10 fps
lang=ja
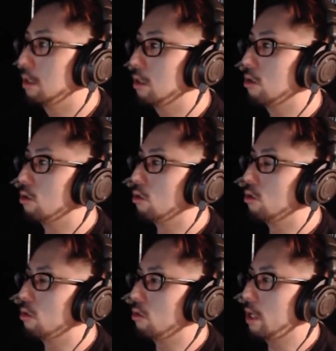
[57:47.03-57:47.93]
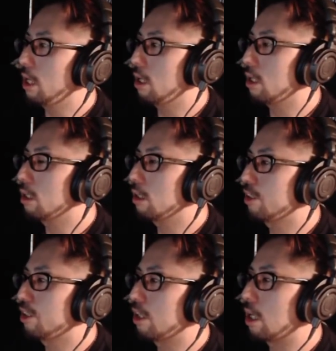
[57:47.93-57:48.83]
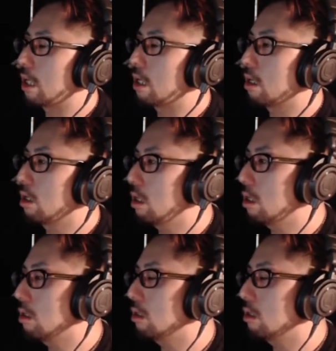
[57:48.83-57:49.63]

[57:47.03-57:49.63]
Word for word: 強要はしないかな、